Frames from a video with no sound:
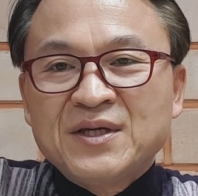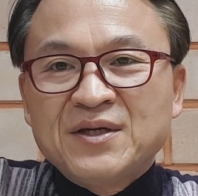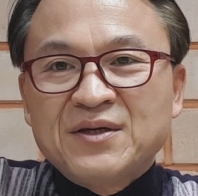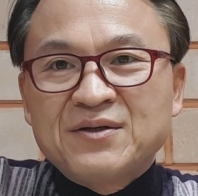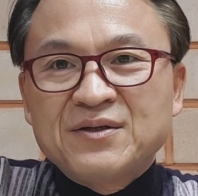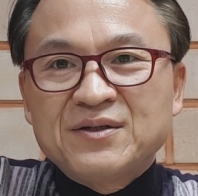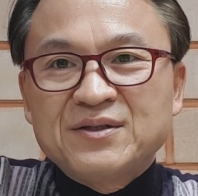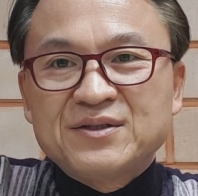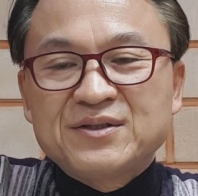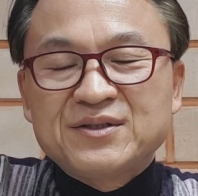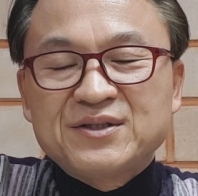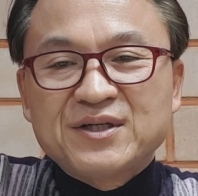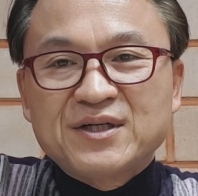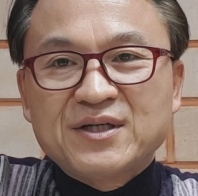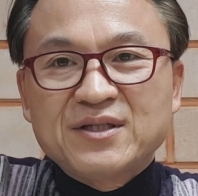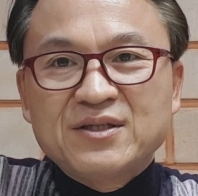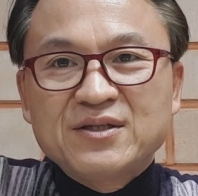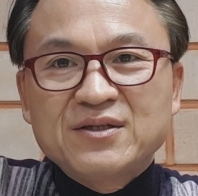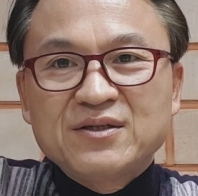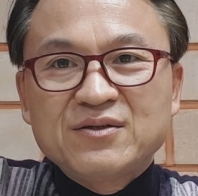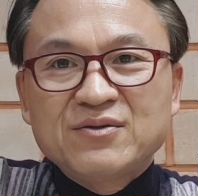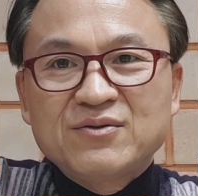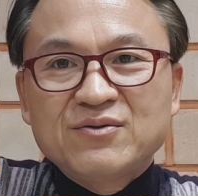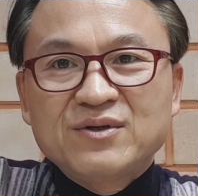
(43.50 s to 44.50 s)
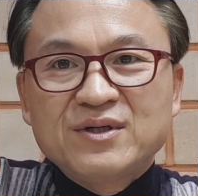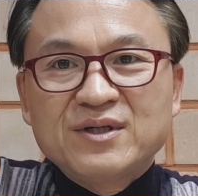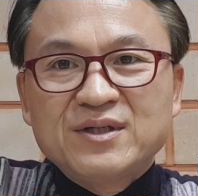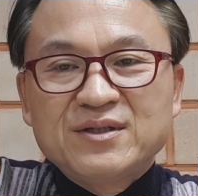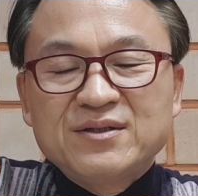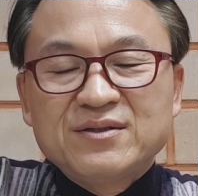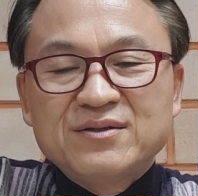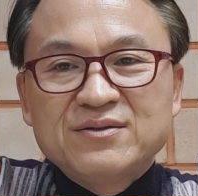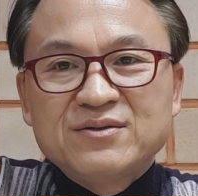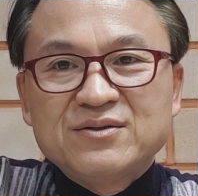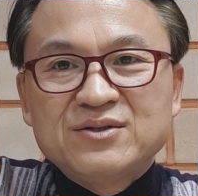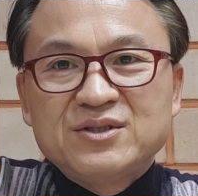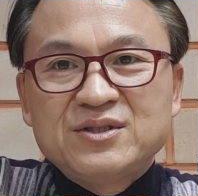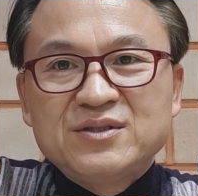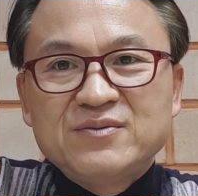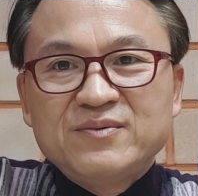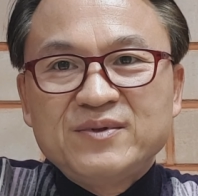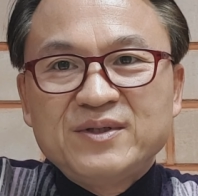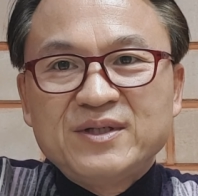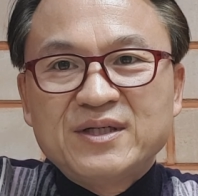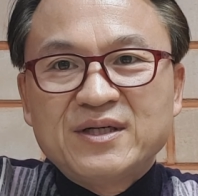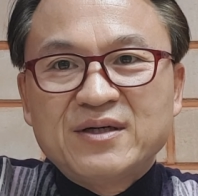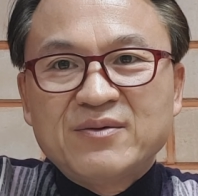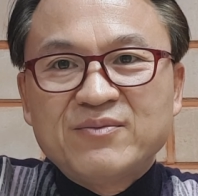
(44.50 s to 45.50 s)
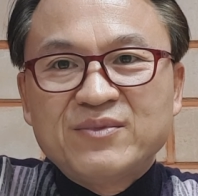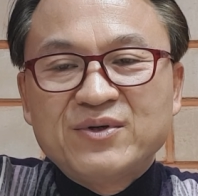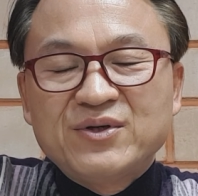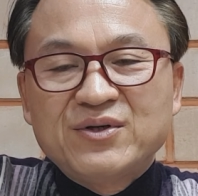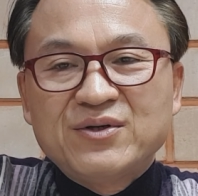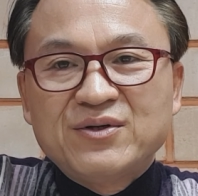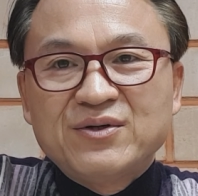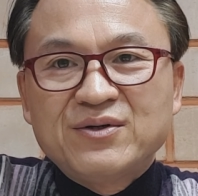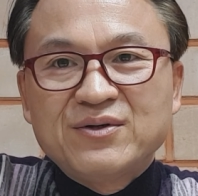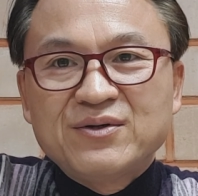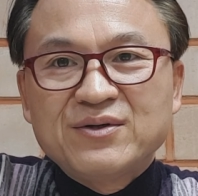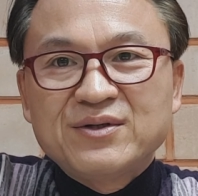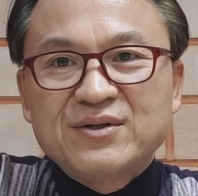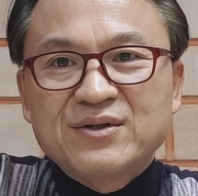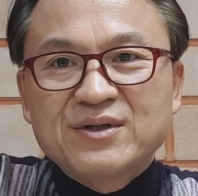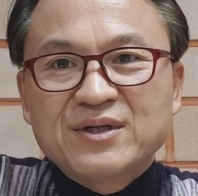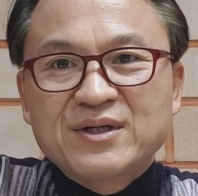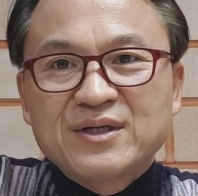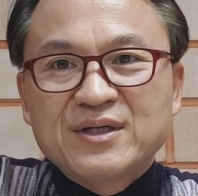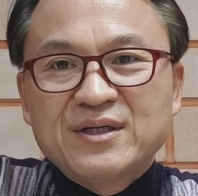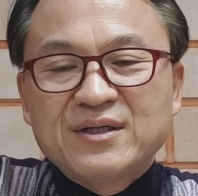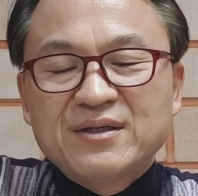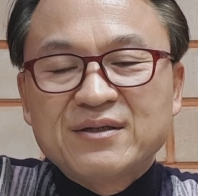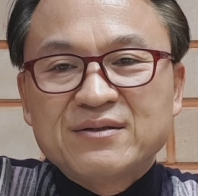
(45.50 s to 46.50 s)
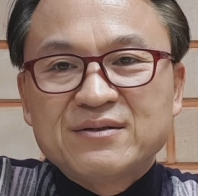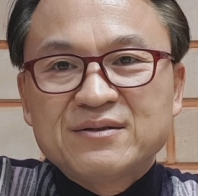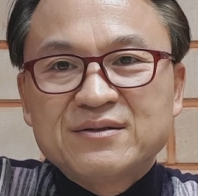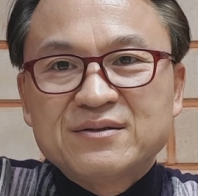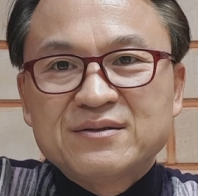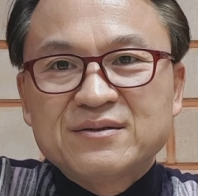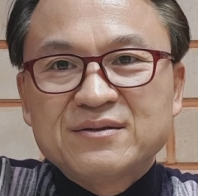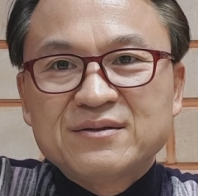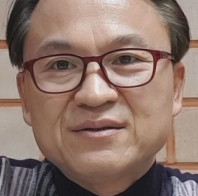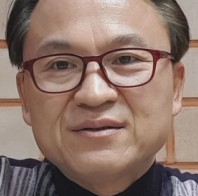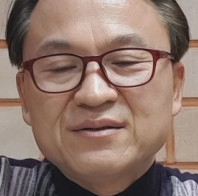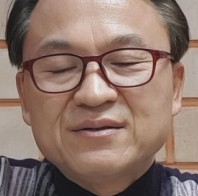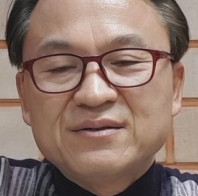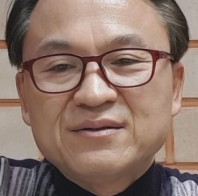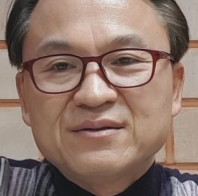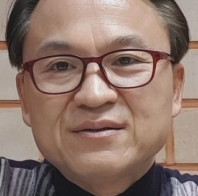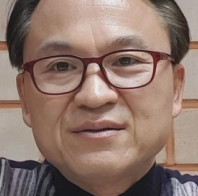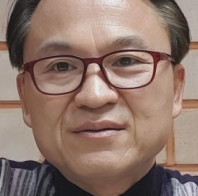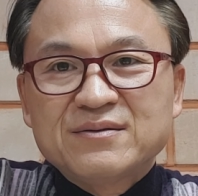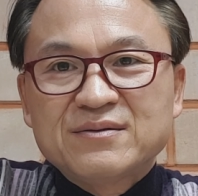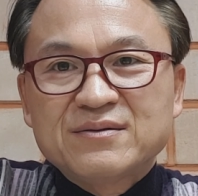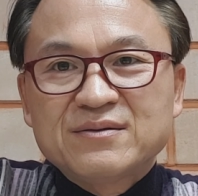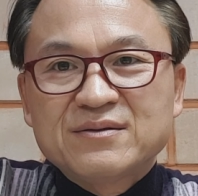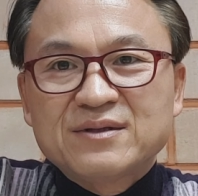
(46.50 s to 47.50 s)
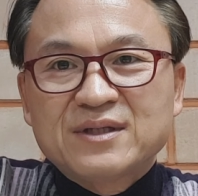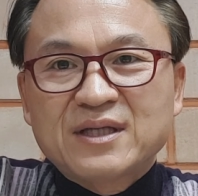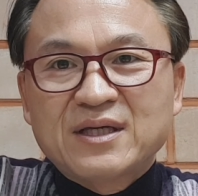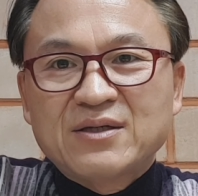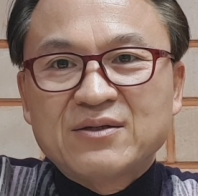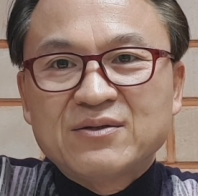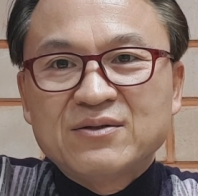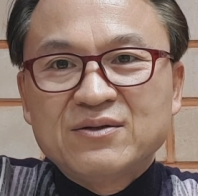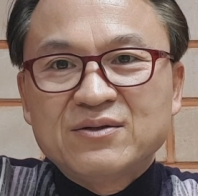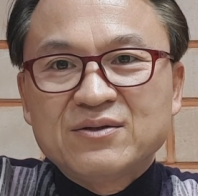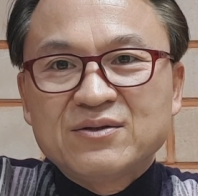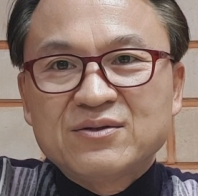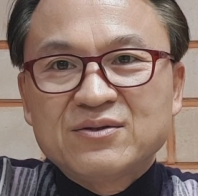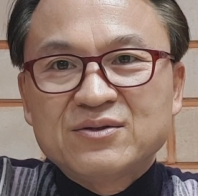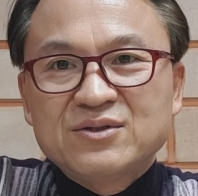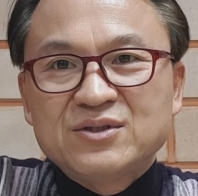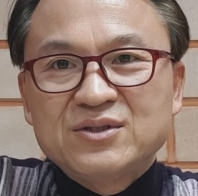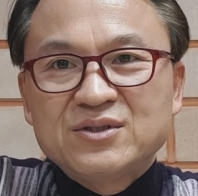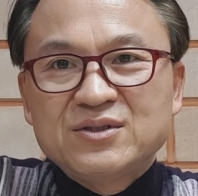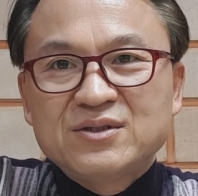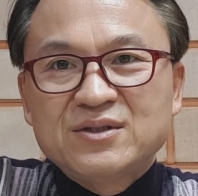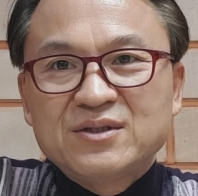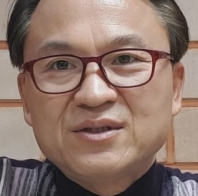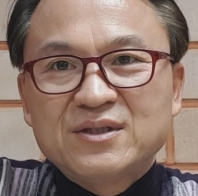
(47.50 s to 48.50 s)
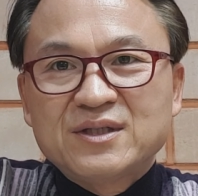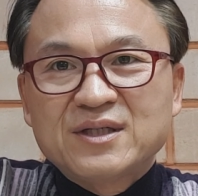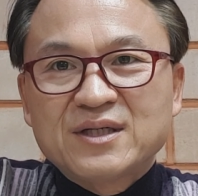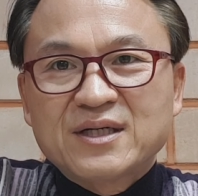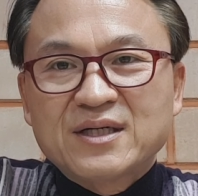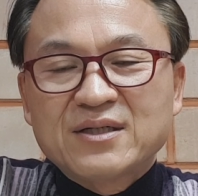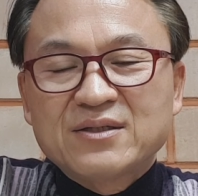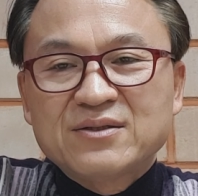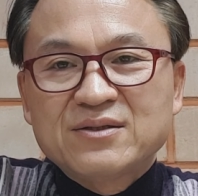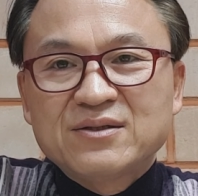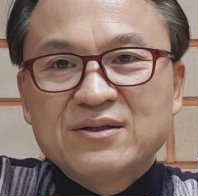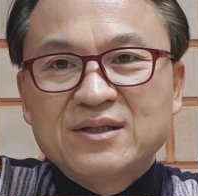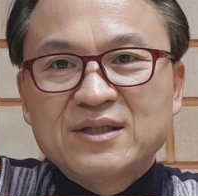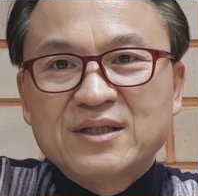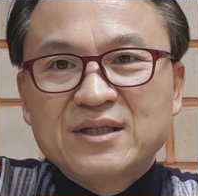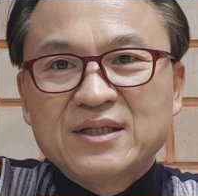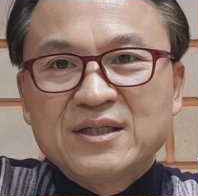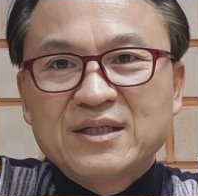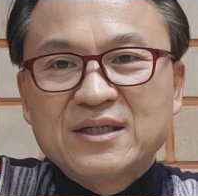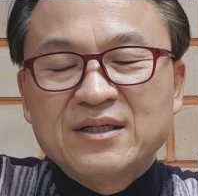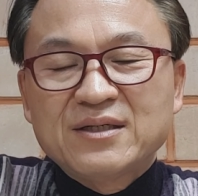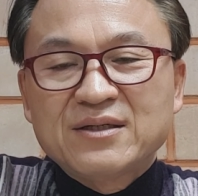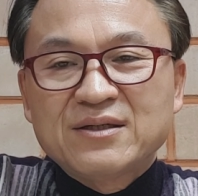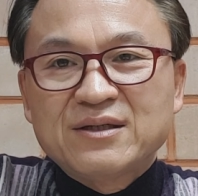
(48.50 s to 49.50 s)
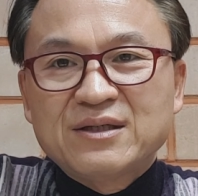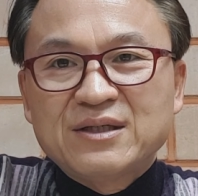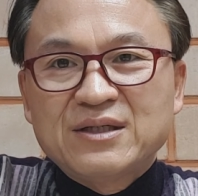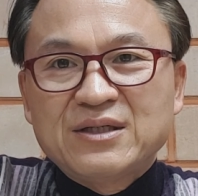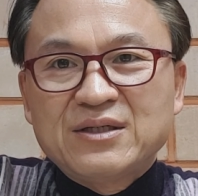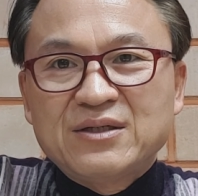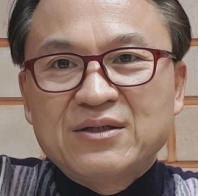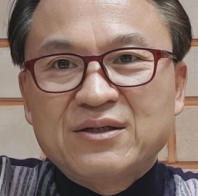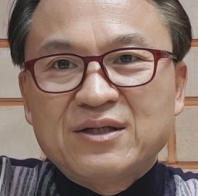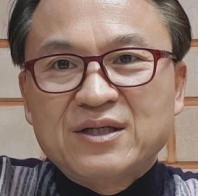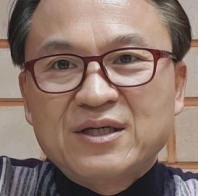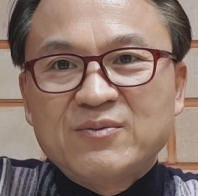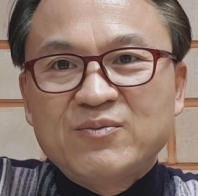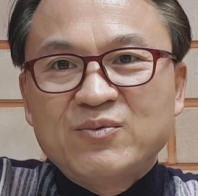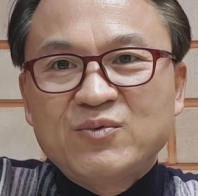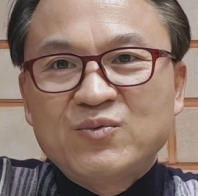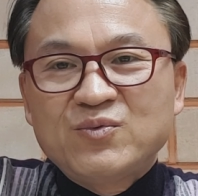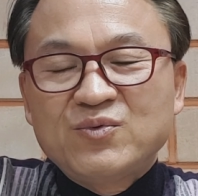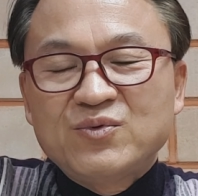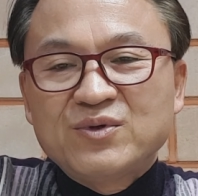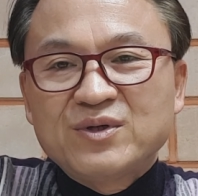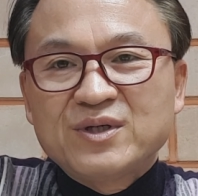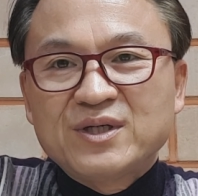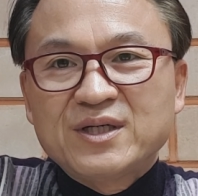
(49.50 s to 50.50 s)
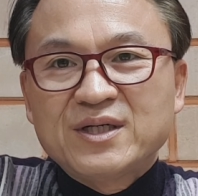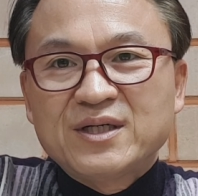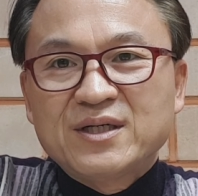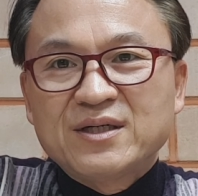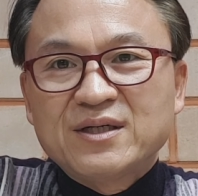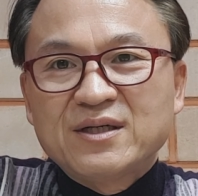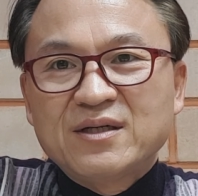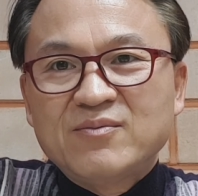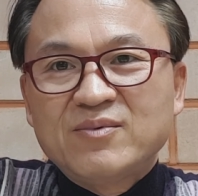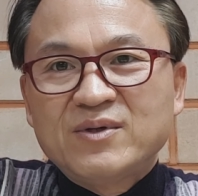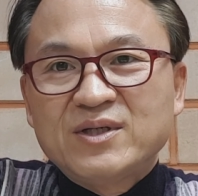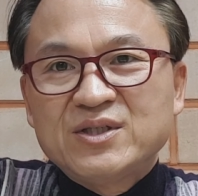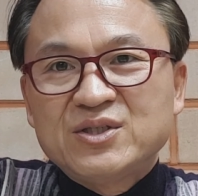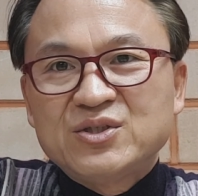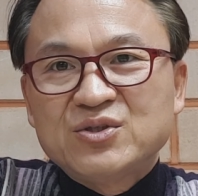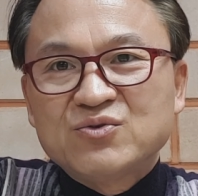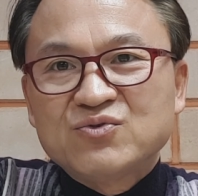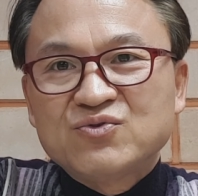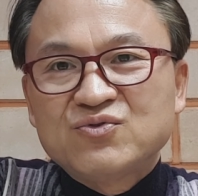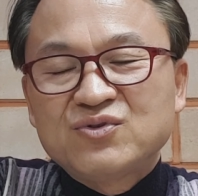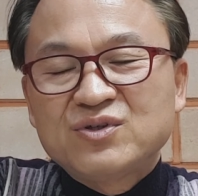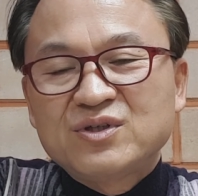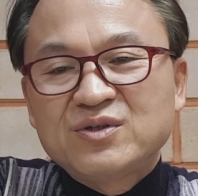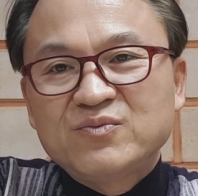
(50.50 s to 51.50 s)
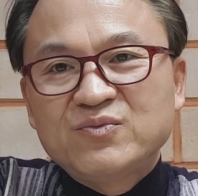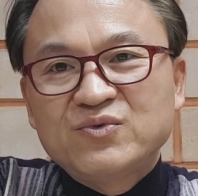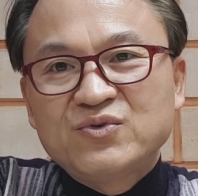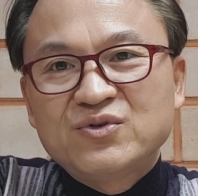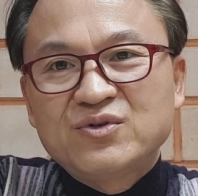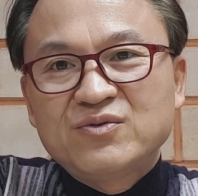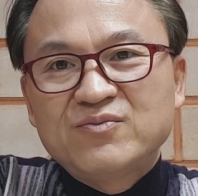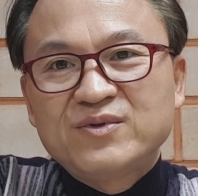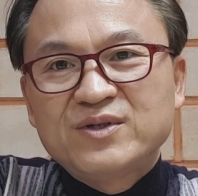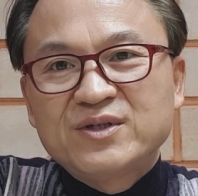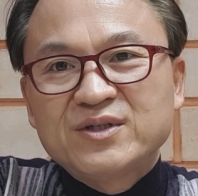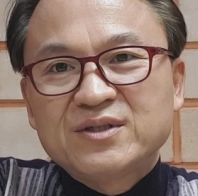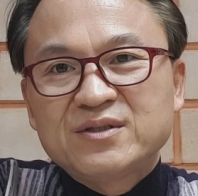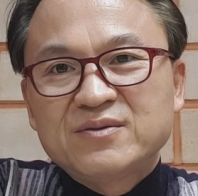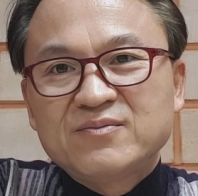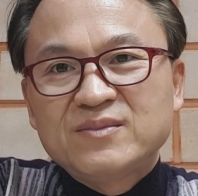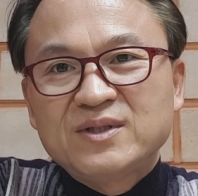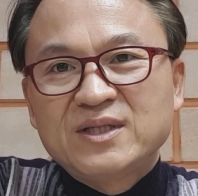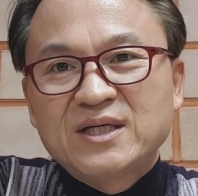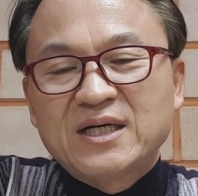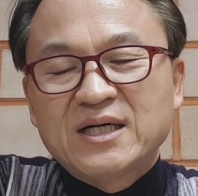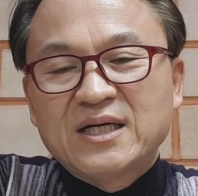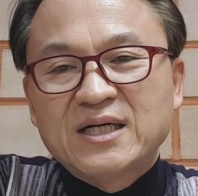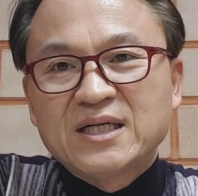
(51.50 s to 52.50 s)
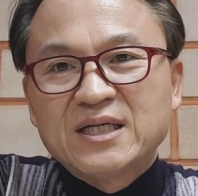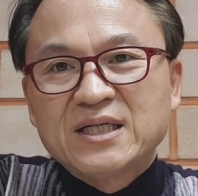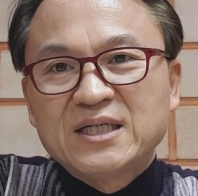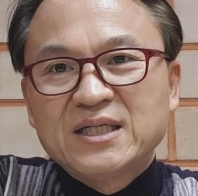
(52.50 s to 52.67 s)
그래서 저 같은 경우에는 집이나 뭐 이렇게 저 다른 어떤 시설이나 갔을 때에 대부분 그냥 일반 정수기 물을 먹었습니다.